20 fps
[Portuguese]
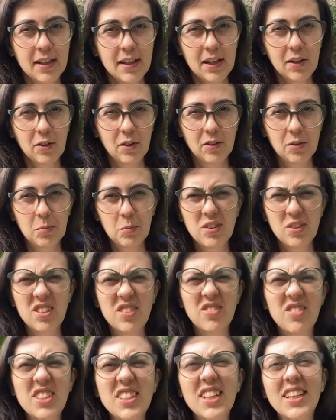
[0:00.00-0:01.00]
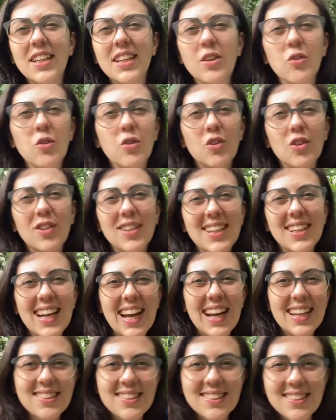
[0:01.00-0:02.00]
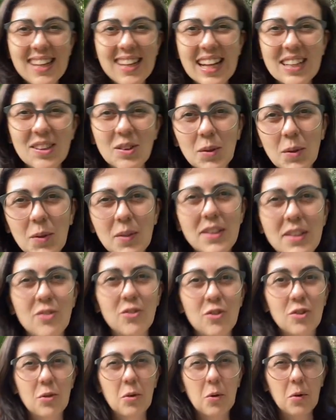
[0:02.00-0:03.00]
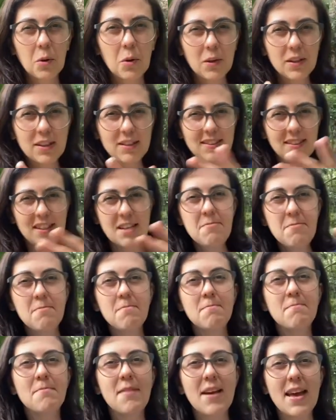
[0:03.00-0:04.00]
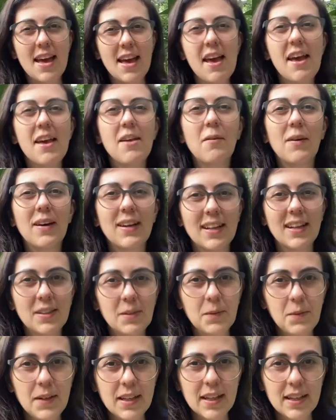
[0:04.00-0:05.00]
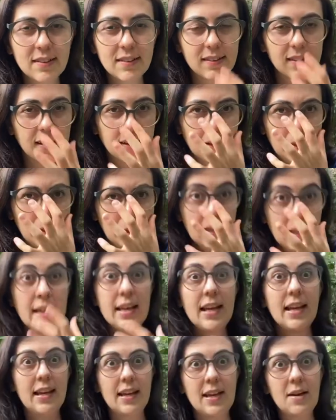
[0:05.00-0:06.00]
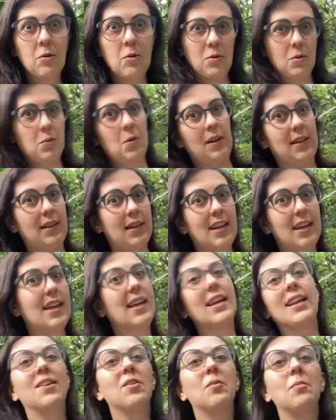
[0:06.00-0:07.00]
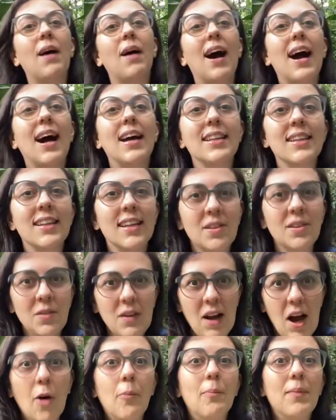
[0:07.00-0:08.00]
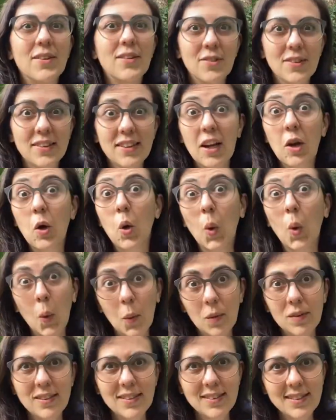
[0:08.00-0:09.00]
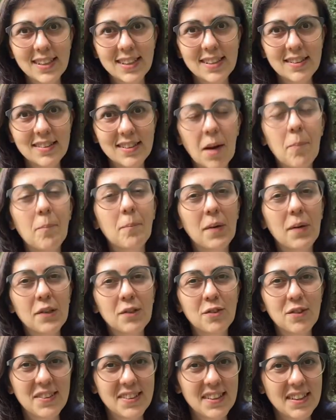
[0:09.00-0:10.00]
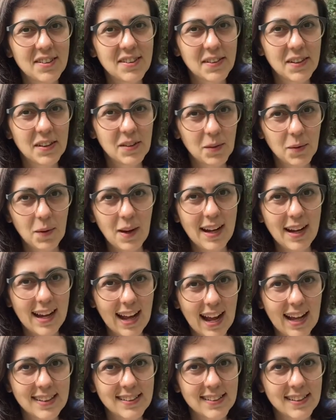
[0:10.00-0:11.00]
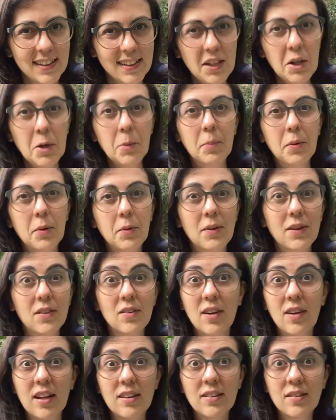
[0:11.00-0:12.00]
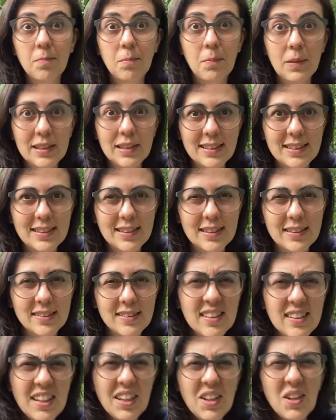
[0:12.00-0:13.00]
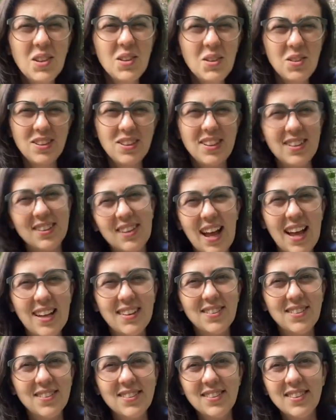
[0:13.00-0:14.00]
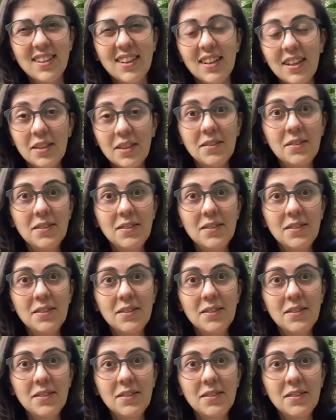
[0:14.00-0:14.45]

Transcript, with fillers: Nós vamos ser verdadeiros caçadores de cores em meio à natureza. Eu tô aqui numa área natural, mas você com certeza pode fazer isso na sua casa, procurando nas plantas, nos insetos, nos